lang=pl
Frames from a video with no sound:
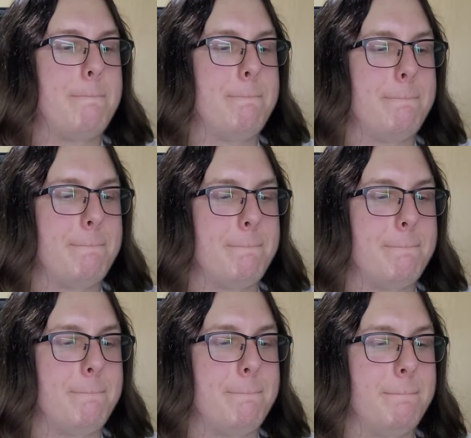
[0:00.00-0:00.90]

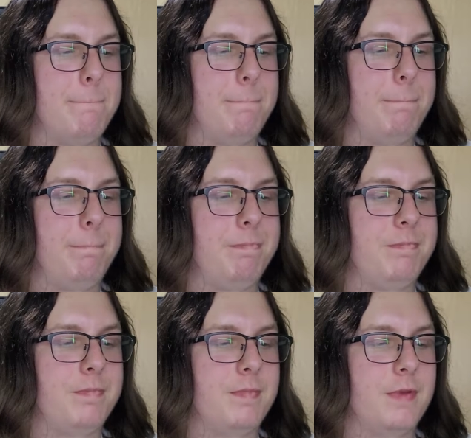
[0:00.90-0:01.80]
Hmm.
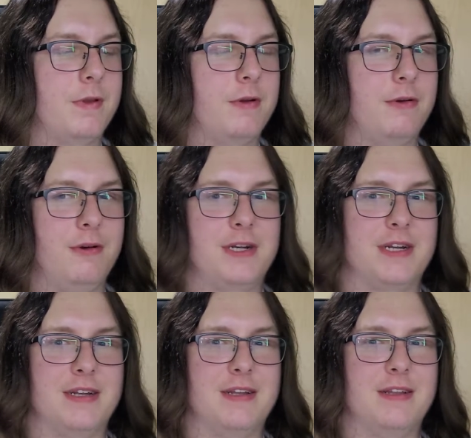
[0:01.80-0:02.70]

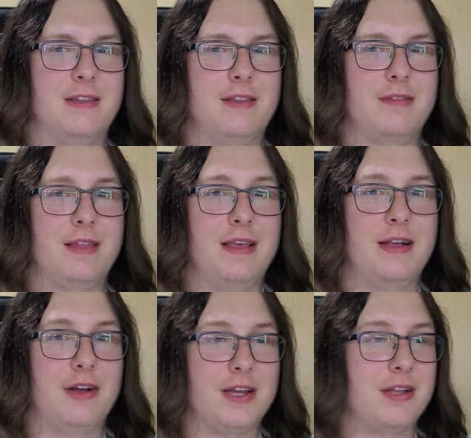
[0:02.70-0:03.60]
Kurczę, no
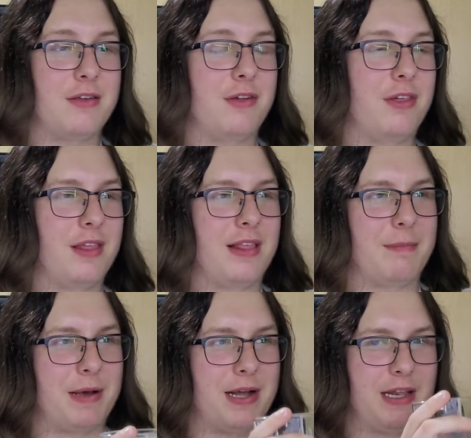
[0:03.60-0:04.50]
Kojarzę skądś ten
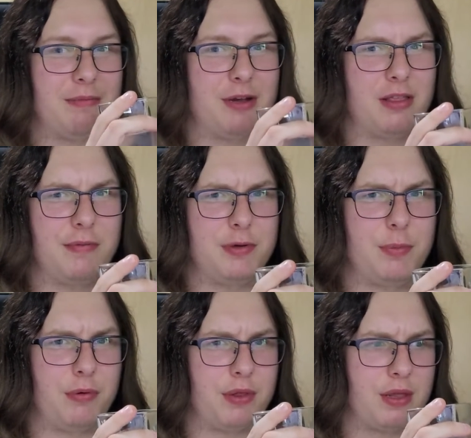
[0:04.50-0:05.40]
zapach, ale nie mogę sobie
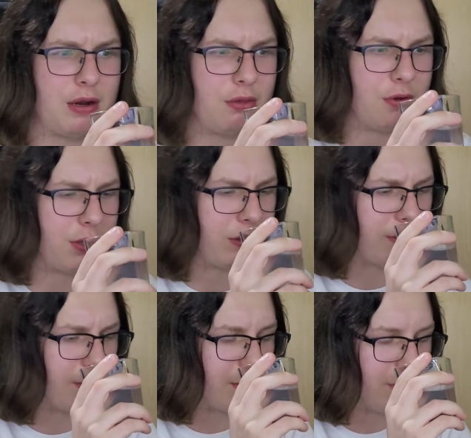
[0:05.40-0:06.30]
przypomnieć teraz, co to jest.